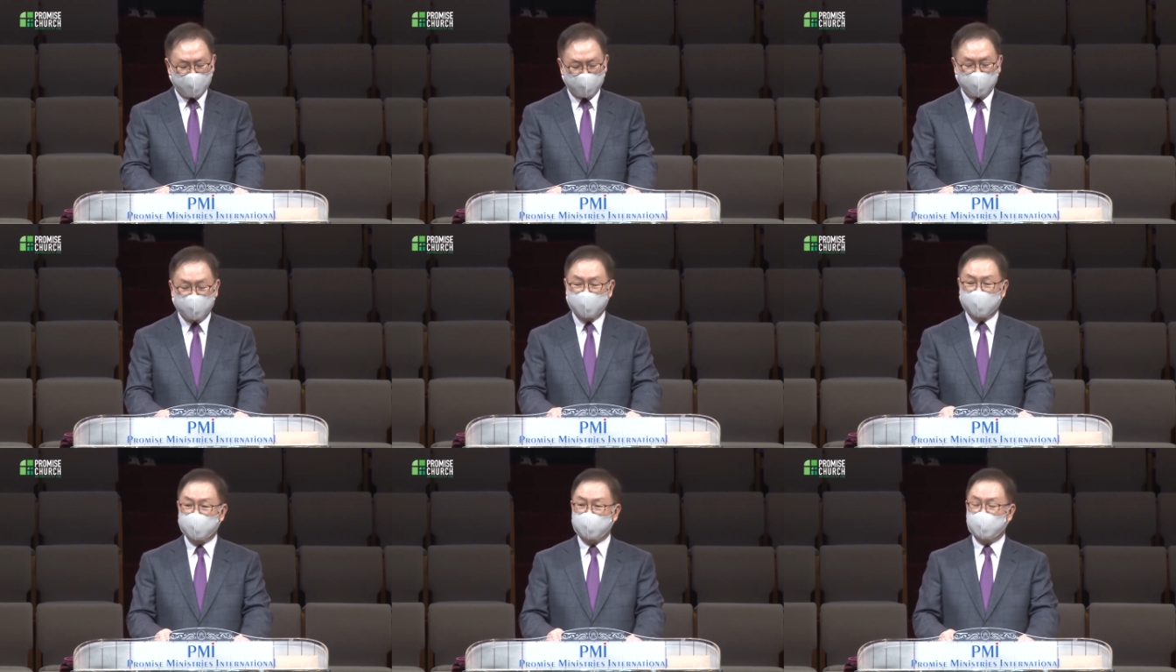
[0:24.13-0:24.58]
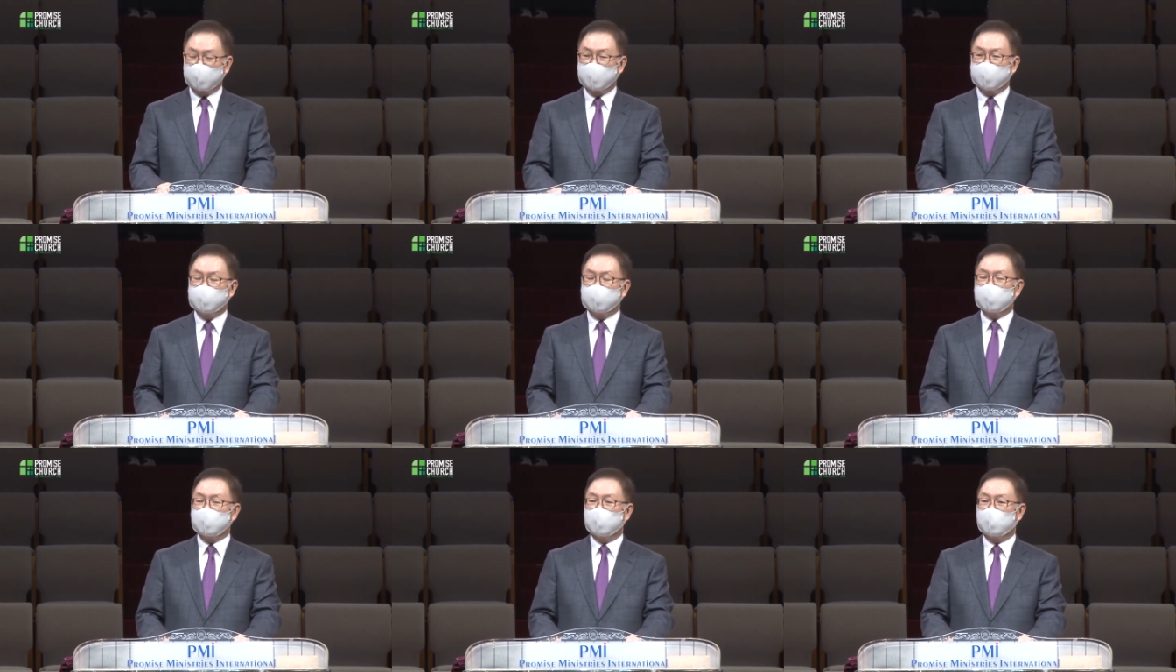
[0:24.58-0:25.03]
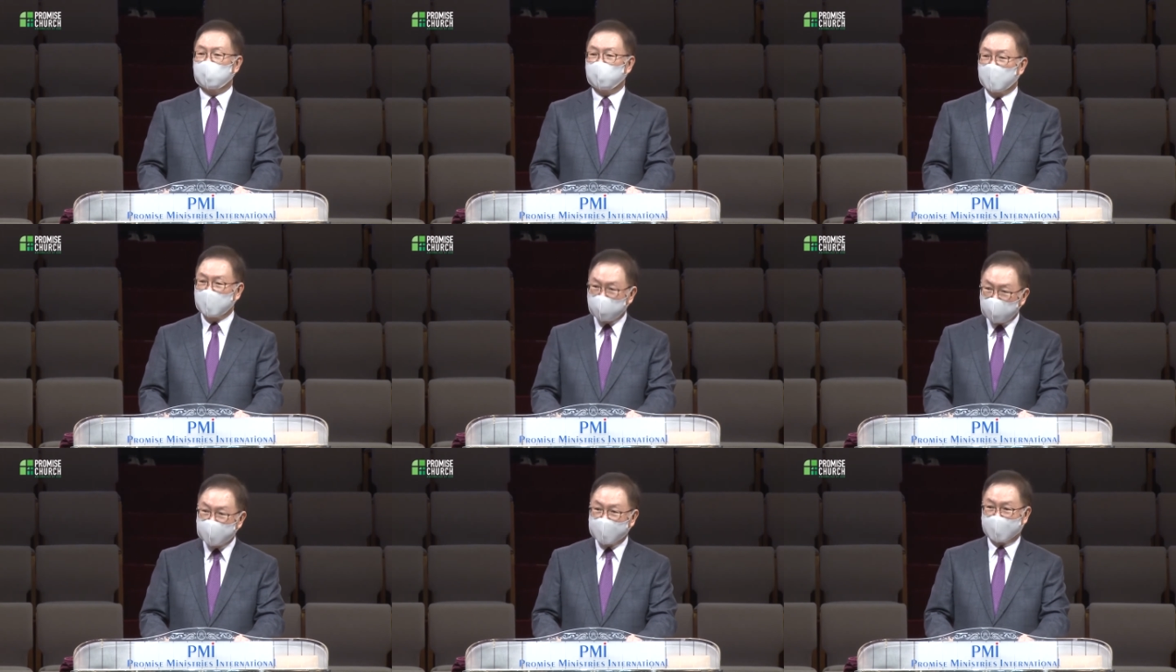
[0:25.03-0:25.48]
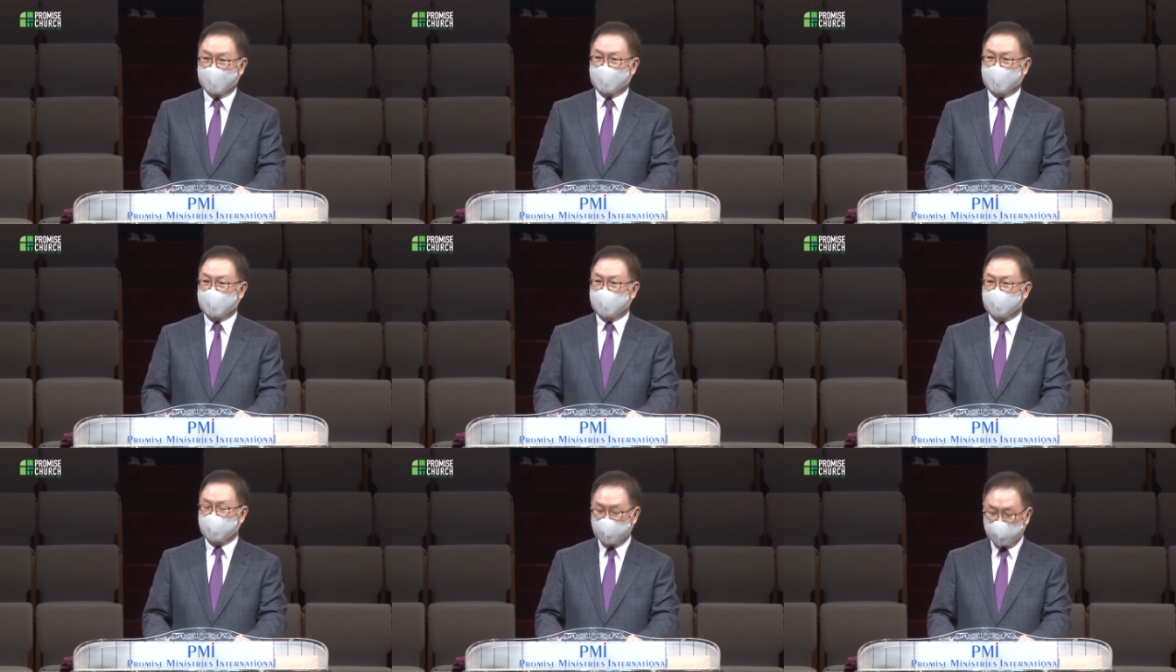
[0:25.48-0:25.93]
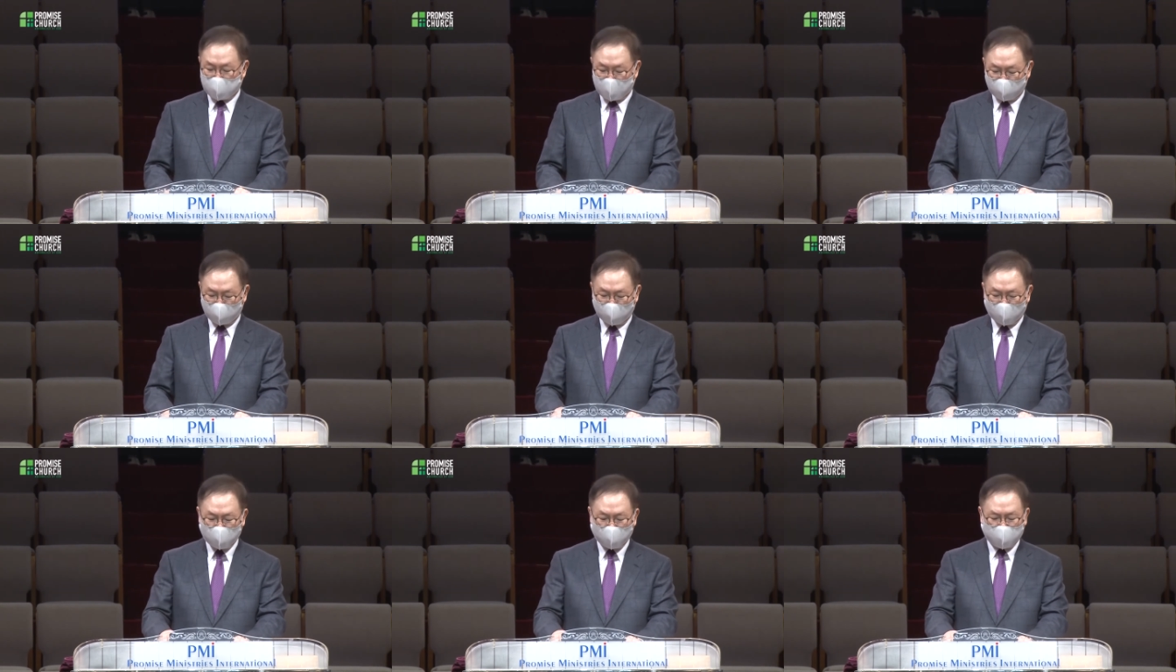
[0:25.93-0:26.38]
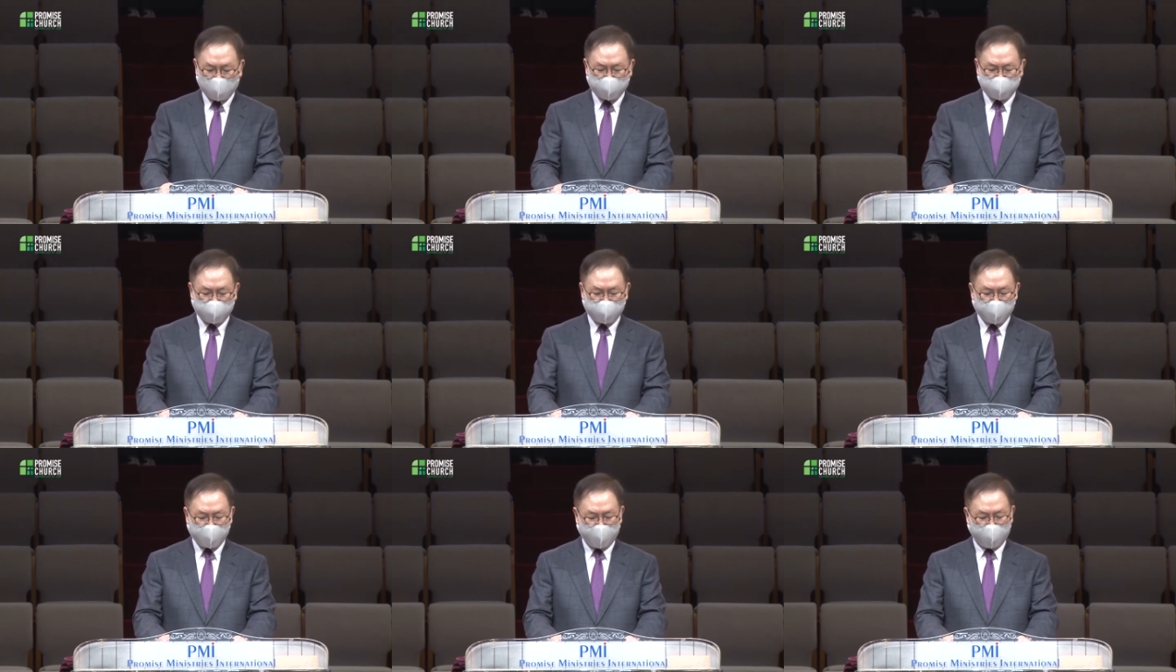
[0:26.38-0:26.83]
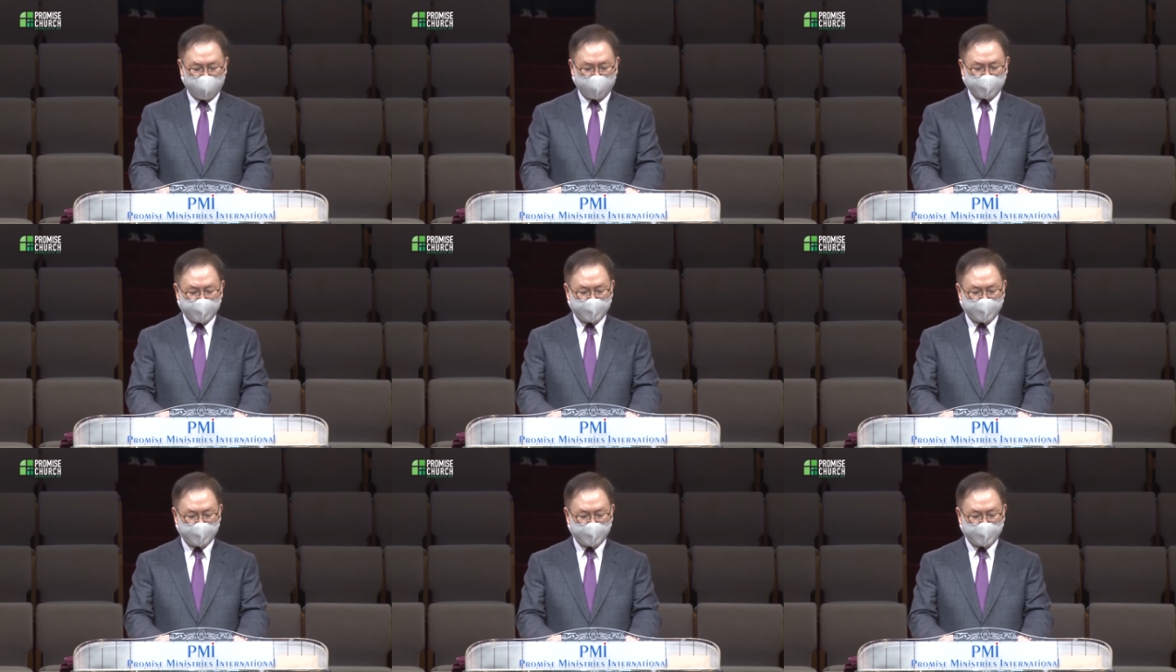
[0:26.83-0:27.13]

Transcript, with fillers: 영어로는 rhetoric이라고 하는데,